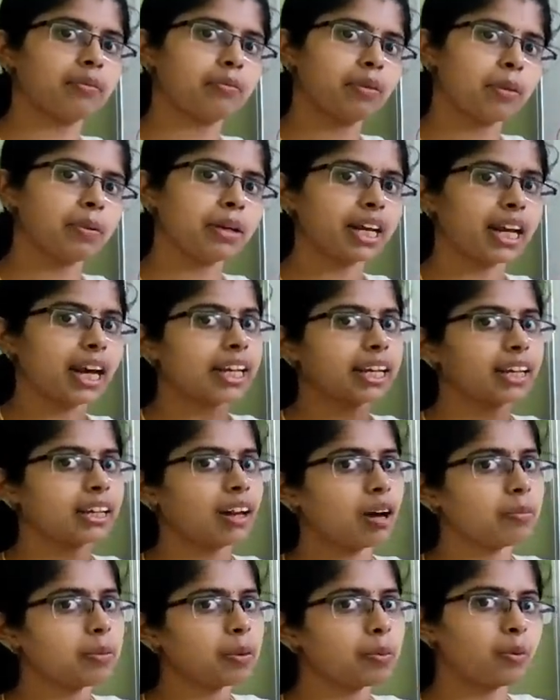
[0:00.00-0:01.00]
மேபி
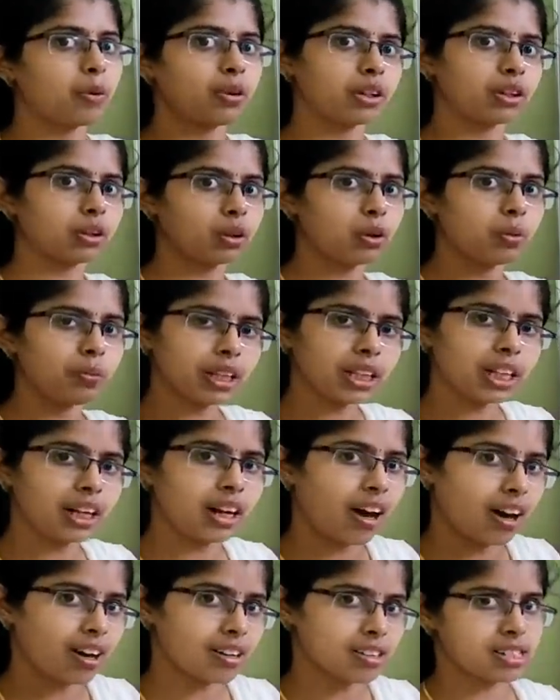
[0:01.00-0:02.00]
கிடைக்காம போகிறதுக்கும் அந்த
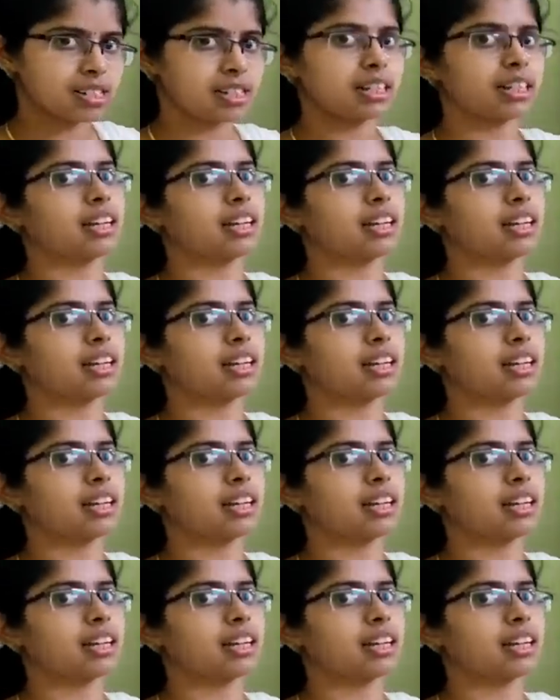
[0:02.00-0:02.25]
லாஸ்ட்